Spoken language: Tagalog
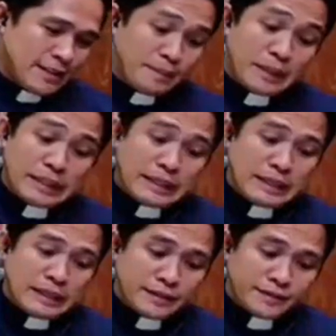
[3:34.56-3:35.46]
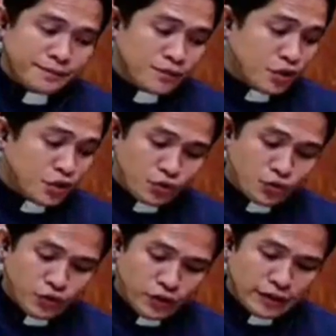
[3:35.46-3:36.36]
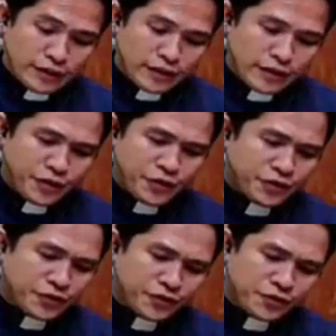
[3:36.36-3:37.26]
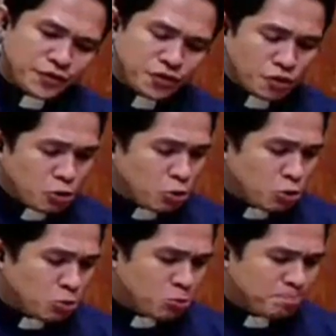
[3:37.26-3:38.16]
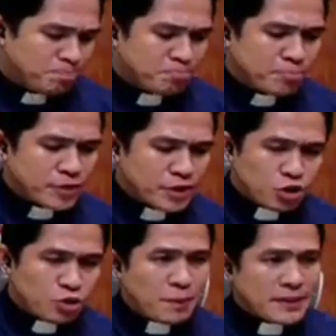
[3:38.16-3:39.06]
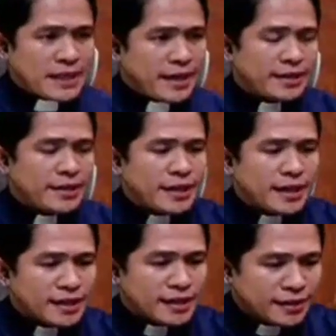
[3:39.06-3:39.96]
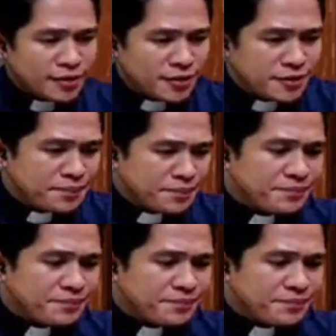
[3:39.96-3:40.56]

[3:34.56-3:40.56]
ang magandang diskusyon natin ngayon. So, so babasahin natin ang aklat, no?